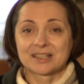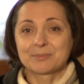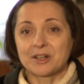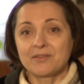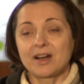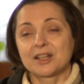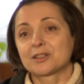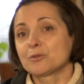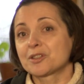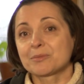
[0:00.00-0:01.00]
Smerowali,
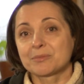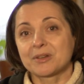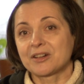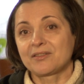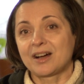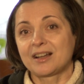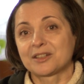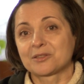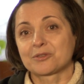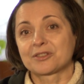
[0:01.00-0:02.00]
tłuszczem
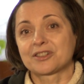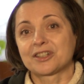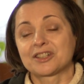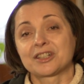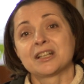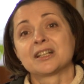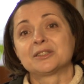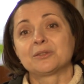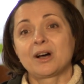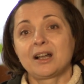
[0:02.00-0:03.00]
smerowali różne rzeczy,
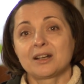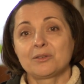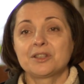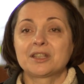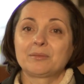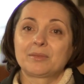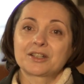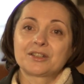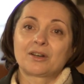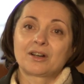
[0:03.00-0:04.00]
no ale chodzi nam
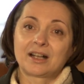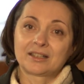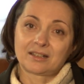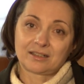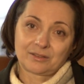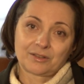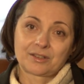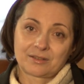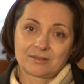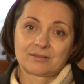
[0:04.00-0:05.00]
bardziej o handel to
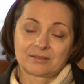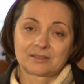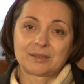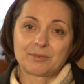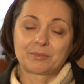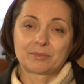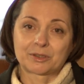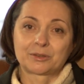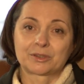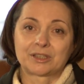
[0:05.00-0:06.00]
jest, tymi
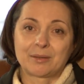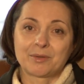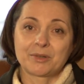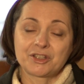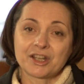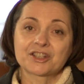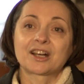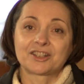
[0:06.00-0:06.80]
produktami. Maziarze,